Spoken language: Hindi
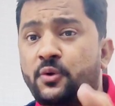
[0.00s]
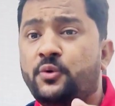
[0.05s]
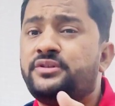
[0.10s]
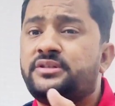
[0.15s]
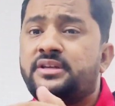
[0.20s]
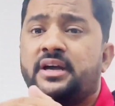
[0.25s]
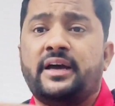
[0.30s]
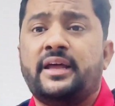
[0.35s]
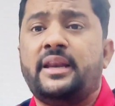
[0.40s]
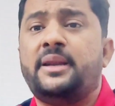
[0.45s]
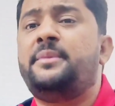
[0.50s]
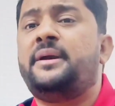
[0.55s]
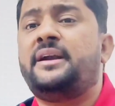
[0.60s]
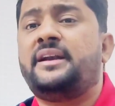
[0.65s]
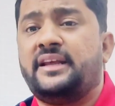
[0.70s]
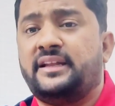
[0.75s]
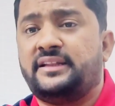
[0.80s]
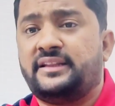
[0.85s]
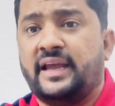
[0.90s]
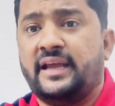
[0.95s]
उस अग्रीमेंट
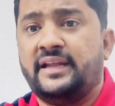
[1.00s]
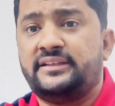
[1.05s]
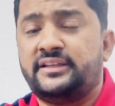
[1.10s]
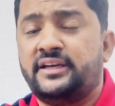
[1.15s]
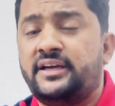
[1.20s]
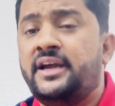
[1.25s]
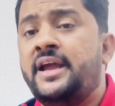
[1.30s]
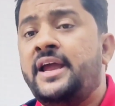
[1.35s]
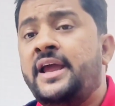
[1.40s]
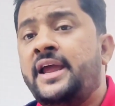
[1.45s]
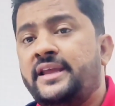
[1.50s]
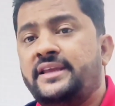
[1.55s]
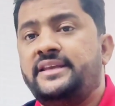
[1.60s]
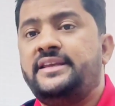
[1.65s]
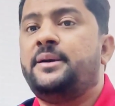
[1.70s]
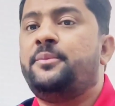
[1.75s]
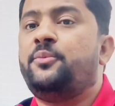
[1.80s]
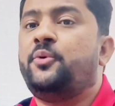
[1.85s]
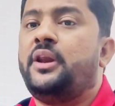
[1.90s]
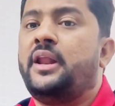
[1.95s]
के तहत
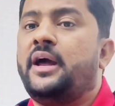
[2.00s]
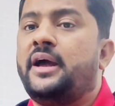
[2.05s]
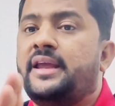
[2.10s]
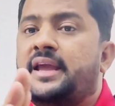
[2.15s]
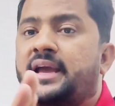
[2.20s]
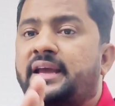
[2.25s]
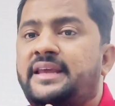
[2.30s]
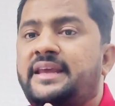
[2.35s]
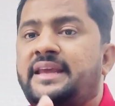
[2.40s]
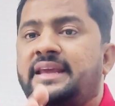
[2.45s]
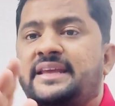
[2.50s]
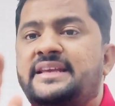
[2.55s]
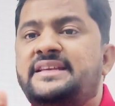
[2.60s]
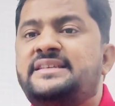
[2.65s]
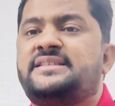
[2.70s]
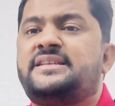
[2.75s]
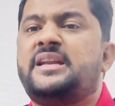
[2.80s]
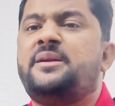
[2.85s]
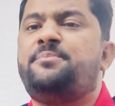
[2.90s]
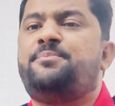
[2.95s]
ये बोला गया कि
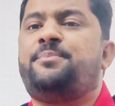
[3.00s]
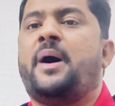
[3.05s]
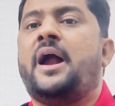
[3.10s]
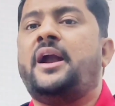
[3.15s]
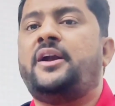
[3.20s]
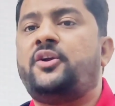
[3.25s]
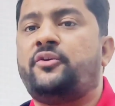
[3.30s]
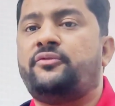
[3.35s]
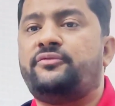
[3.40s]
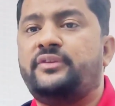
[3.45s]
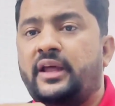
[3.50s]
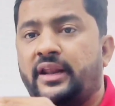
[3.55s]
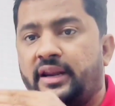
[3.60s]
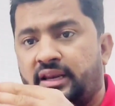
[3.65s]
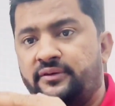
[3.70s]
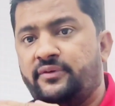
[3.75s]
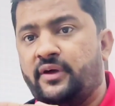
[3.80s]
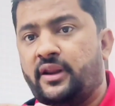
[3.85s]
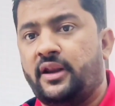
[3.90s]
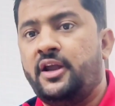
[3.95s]
ईस्टर्न पार्ट ऑफ द
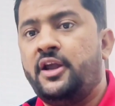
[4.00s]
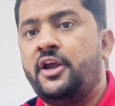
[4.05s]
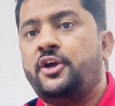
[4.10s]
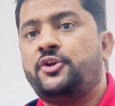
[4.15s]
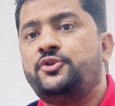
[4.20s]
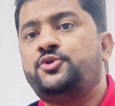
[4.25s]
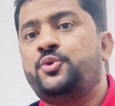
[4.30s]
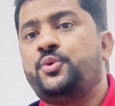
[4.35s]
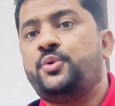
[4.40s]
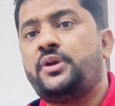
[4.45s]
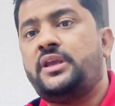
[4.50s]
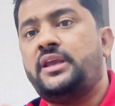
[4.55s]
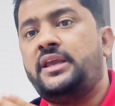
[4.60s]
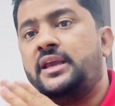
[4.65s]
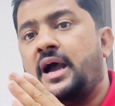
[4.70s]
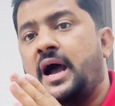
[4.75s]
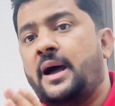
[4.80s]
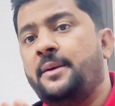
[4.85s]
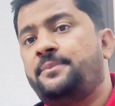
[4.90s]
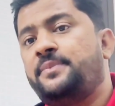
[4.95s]
रिवर जो कि
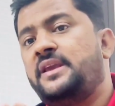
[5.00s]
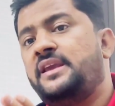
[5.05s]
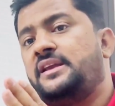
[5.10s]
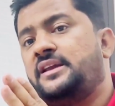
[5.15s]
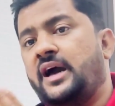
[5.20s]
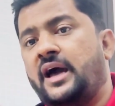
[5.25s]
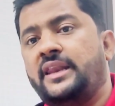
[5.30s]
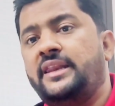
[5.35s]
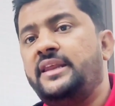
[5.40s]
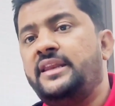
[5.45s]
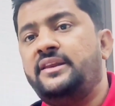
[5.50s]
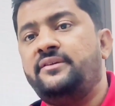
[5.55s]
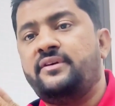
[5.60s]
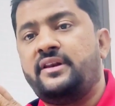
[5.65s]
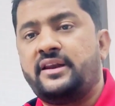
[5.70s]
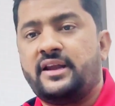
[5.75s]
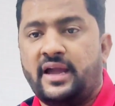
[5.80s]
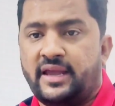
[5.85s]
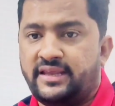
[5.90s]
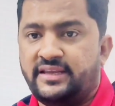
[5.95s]
आपकी काली
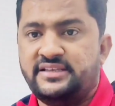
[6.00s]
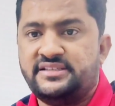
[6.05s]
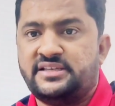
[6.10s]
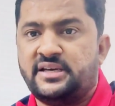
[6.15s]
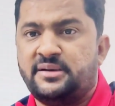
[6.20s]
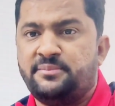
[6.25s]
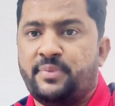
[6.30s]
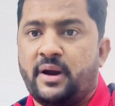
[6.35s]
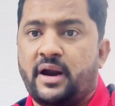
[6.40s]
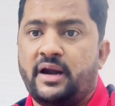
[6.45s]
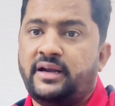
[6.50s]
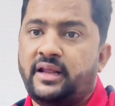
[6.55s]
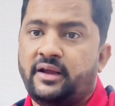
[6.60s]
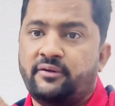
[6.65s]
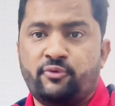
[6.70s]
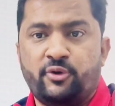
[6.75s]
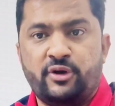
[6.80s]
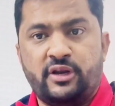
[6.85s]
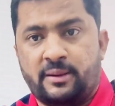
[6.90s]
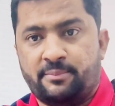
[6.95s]
रिवर का ईस्टर्न पार्ट है
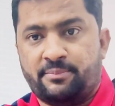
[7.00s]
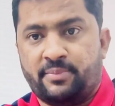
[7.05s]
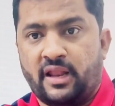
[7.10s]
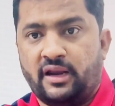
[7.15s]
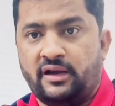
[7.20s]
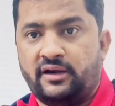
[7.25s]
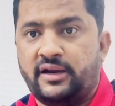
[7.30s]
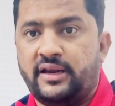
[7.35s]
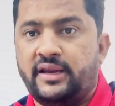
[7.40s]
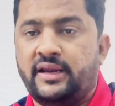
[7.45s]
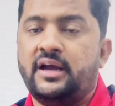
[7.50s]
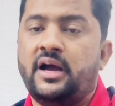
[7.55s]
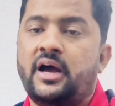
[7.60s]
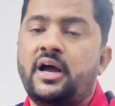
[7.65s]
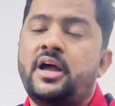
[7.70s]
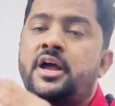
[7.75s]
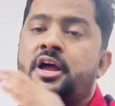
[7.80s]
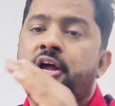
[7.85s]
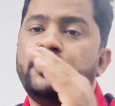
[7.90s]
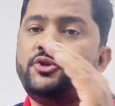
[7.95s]
वो नेपाल रहेगा
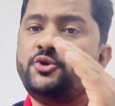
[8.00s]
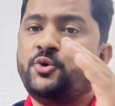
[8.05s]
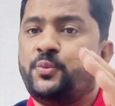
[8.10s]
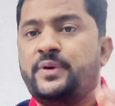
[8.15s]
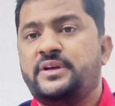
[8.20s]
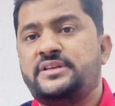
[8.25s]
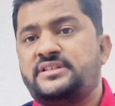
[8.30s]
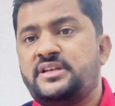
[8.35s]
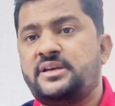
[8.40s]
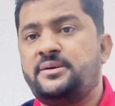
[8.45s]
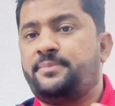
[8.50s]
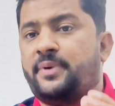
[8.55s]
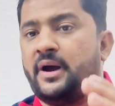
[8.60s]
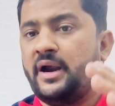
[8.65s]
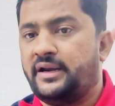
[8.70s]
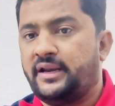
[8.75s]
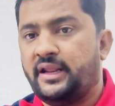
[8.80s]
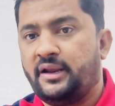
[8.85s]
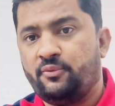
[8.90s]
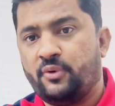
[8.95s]
जो वेस्टर्न
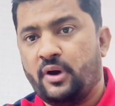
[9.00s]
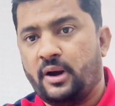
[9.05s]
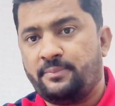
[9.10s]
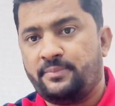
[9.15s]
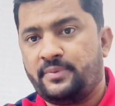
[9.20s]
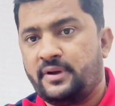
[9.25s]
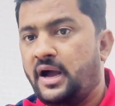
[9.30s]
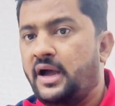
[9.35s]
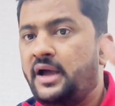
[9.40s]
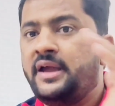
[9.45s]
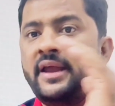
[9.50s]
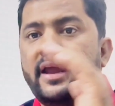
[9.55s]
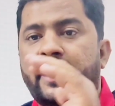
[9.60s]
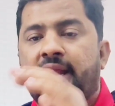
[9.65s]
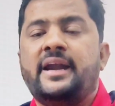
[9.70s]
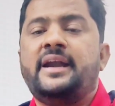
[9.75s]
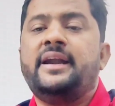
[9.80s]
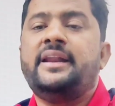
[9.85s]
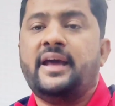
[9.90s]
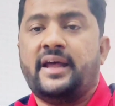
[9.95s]
पार्ट है वो आपका
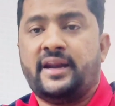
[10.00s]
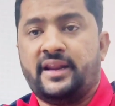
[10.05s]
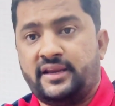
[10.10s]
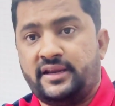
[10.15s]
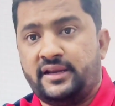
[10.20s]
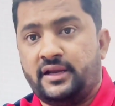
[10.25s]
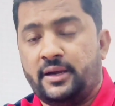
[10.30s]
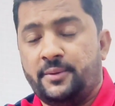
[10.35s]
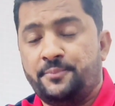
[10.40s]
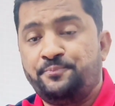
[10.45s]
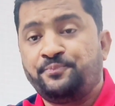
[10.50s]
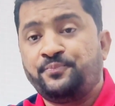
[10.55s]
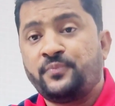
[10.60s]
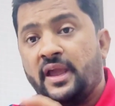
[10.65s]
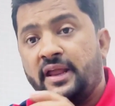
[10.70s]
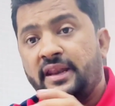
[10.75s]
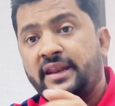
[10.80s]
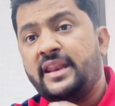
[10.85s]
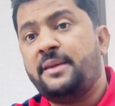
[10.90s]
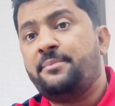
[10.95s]
इंडिया रहेगा
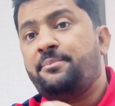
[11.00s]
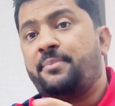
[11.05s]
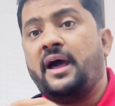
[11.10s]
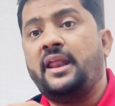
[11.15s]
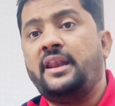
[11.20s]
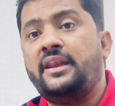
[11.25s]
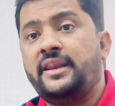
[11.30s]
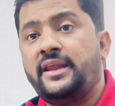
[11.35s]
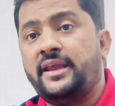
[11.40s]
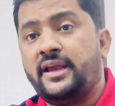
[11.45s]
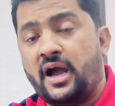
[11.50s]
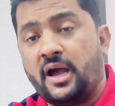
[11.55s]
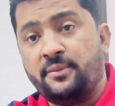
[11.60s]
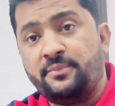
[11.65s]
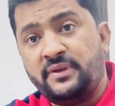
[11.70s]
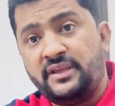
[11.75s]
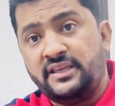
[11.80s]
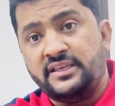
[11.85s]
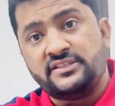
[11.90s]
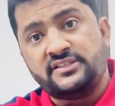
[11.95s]
नेपाल ने
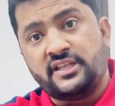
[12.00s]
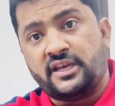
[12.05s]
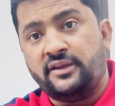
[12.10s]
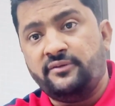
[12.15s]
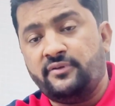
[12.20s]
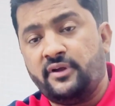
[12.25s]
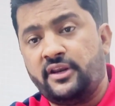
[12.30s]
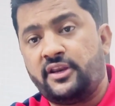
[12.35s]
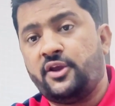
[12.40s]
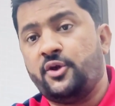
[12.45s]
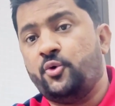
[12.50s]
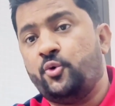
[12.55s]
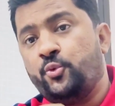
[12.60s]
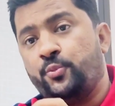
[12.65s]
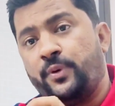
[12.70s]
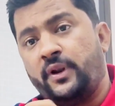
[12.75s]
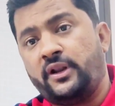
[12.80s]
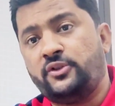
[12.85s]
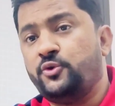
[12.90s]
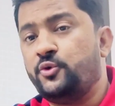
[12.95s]
अभी इस रिवर के
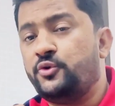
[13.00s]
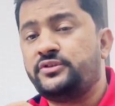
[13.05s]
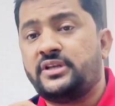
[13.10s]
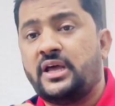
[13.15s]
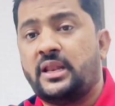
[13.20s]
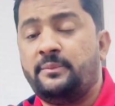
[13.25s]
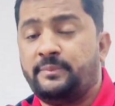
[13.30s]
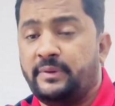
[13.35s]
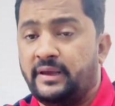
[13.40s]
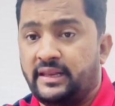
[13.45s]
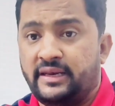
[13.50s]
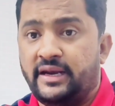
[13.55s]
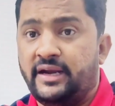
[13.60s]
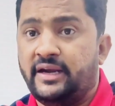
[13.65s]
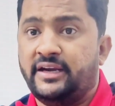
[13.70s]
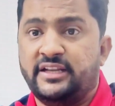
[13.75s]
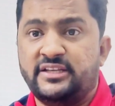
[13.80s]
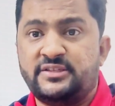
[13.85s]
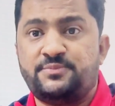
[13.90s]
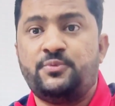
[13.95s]
ऊपर दो साल पहले
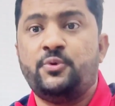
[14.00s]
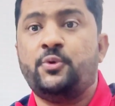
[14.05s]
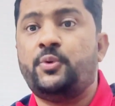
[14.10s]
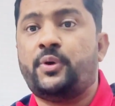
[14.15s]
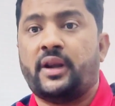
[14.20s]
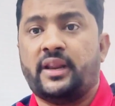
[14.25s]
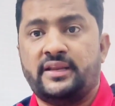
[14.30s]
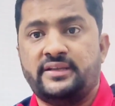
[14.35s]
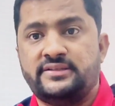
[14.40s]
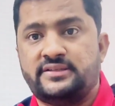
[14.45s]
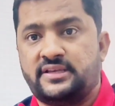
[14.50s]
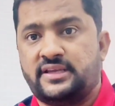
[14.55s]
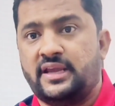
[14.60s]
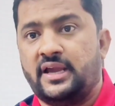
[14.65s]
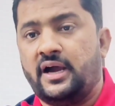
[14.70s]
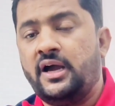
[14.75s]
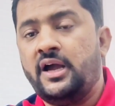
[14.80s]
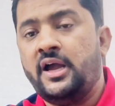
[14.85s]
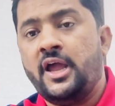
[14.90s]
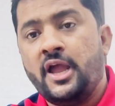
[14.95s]
डिस्प्यूट रेज
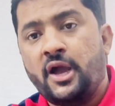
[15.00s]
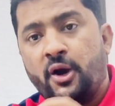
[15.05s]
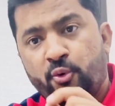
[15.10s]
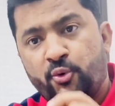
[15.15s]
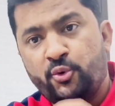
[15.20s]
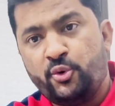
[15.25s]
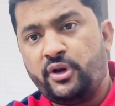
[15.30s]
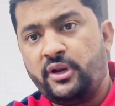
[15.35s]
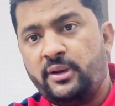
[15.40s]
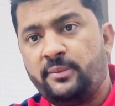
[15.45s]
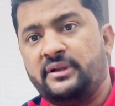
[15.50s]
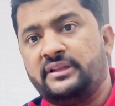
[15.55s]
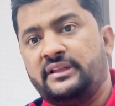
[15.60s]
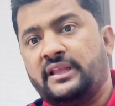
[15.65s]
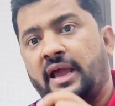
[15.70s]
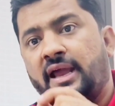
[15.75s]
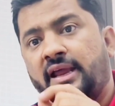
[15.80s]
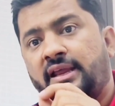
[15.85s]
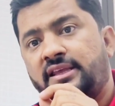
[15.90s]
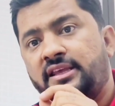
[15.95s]
किया उन्होंने
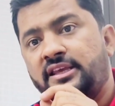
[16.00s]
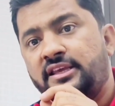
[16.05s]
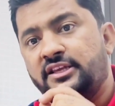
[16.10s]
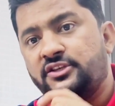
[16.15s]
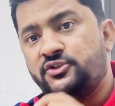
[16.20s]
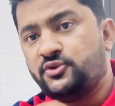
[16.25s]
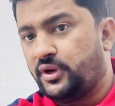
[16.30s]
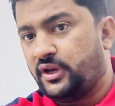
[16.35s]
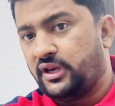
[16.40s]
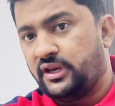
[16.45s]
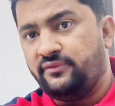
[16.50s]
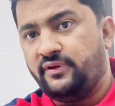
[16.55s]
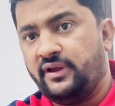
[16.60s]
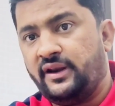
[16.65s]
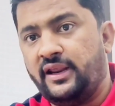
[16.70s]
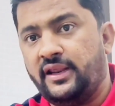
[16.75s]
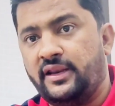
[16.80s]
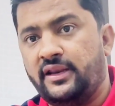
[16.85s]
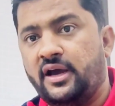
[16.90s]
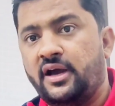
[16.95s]
बताया कि ये जो रिवर
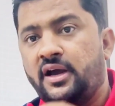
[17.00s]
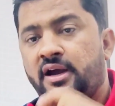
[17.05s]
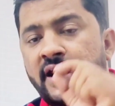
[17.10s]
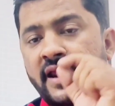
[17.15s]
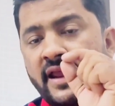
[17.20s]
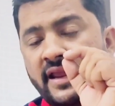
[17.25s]
है ना